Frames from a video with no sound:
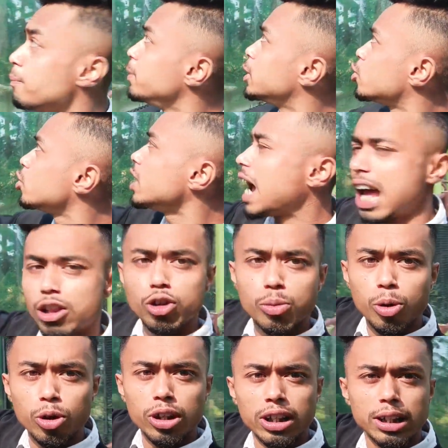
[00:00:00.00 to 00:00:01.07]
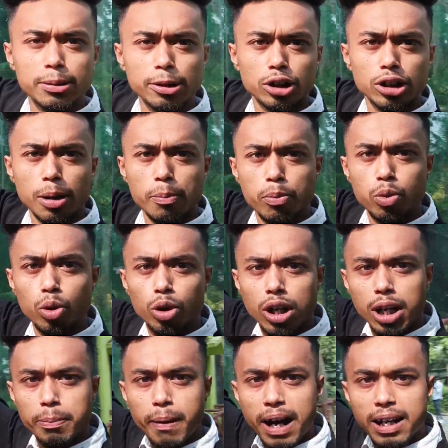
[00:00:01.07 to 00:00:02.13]
পিছনে এত বড় দেখতে পাচ্ছ এটা
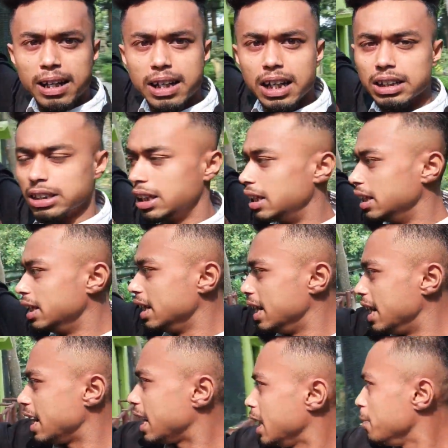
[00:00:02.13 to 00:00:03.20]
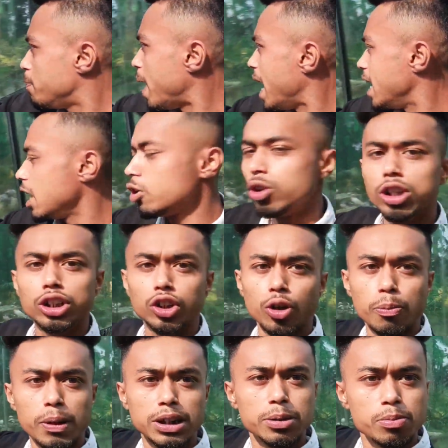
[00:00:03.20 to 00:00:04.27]
পুরোটাই পাখির খাঁচা এখানে পায়রা রয়েছে
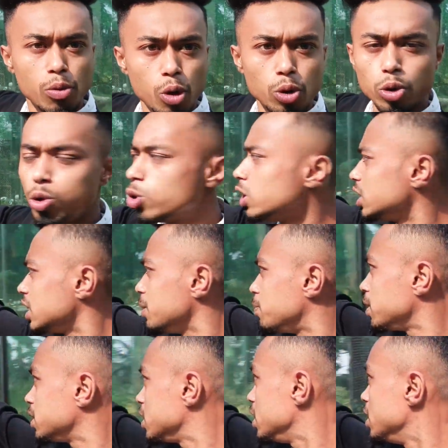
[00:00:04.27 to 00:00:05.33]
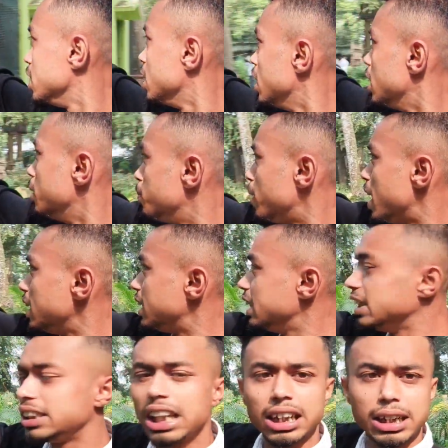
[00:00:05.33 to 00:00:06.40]
ওই পাশে ময়ূর রয়েছে এ পাশে প্রায়
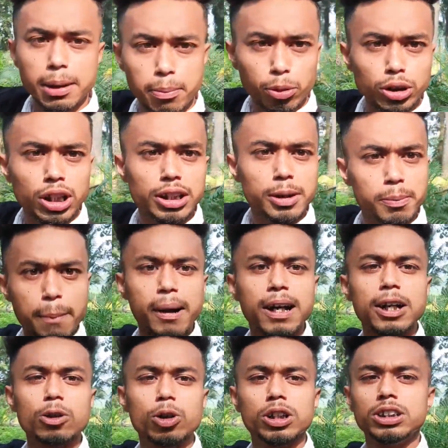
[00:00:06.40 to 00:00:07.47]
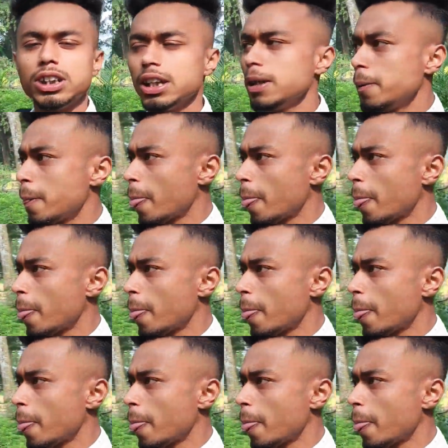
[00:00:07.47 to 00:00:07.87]
তিন চারটে প্রজাতি টিয়া পাখি রয়েছে